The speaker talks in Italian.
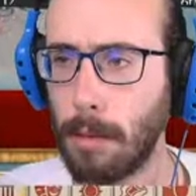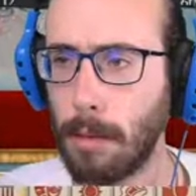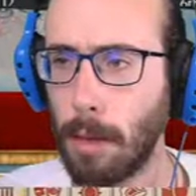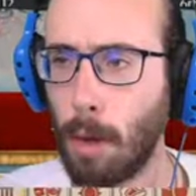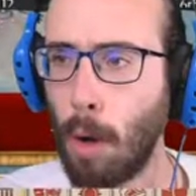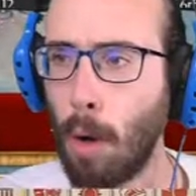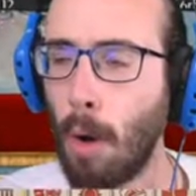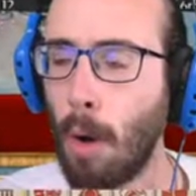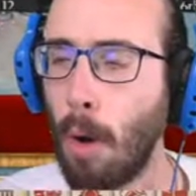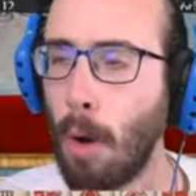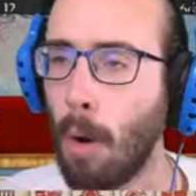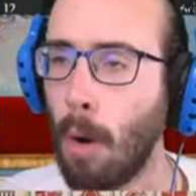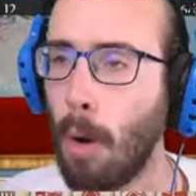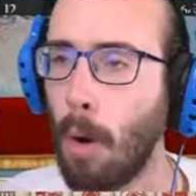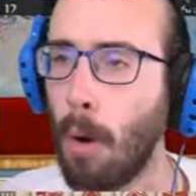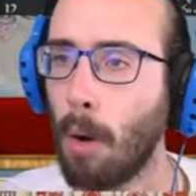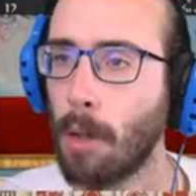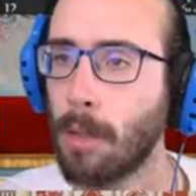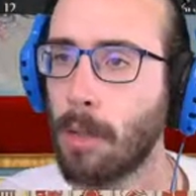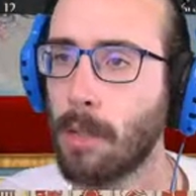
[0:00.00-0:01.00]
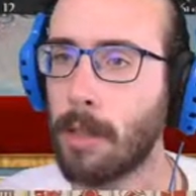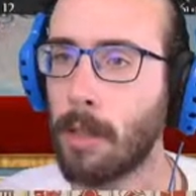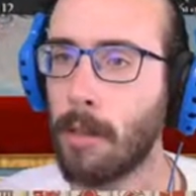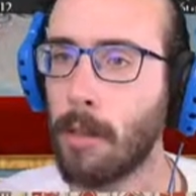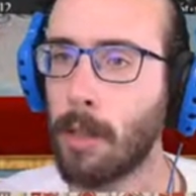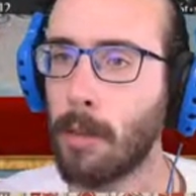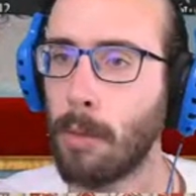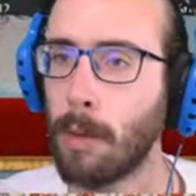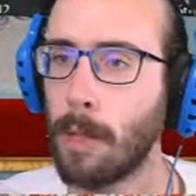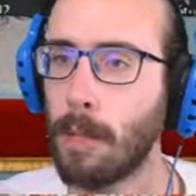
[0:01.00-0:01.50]
oh, si stava
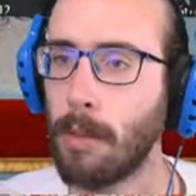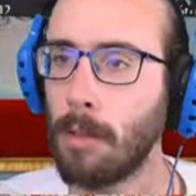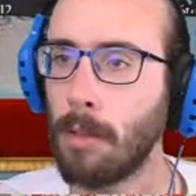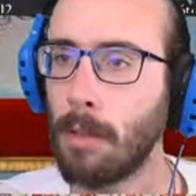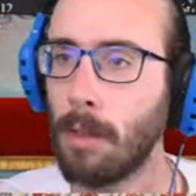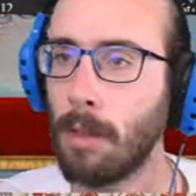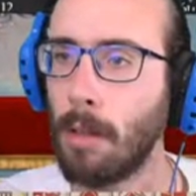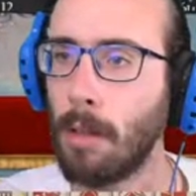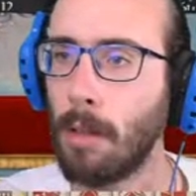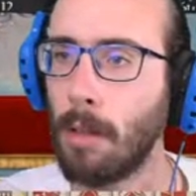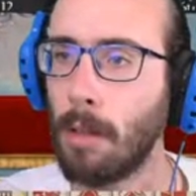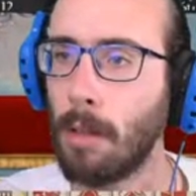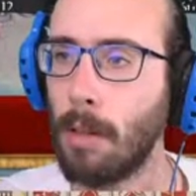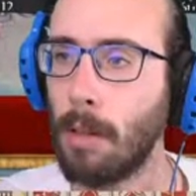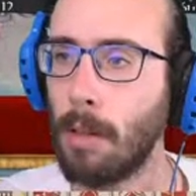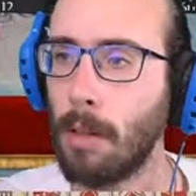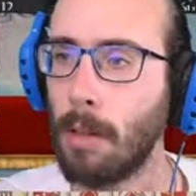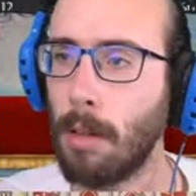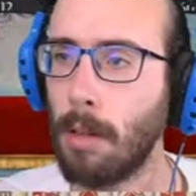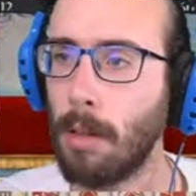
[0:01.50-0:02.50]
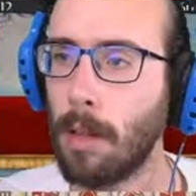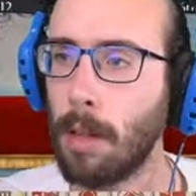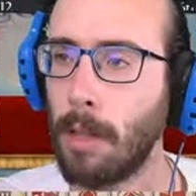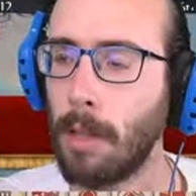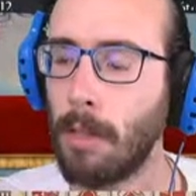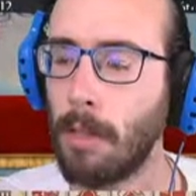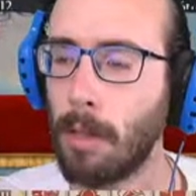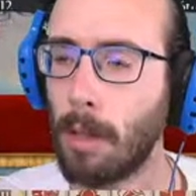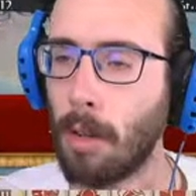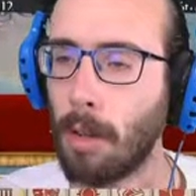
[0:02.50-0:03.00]
rubando dei
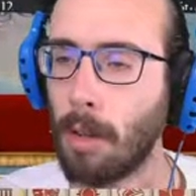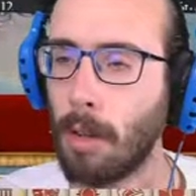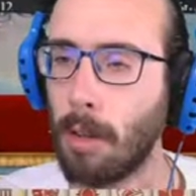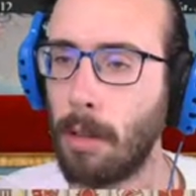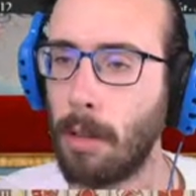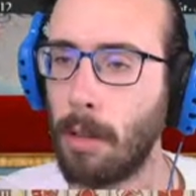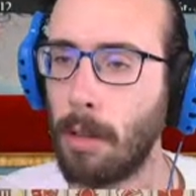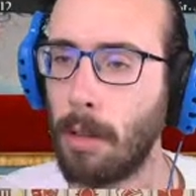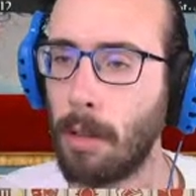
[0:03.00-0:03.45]
soldi.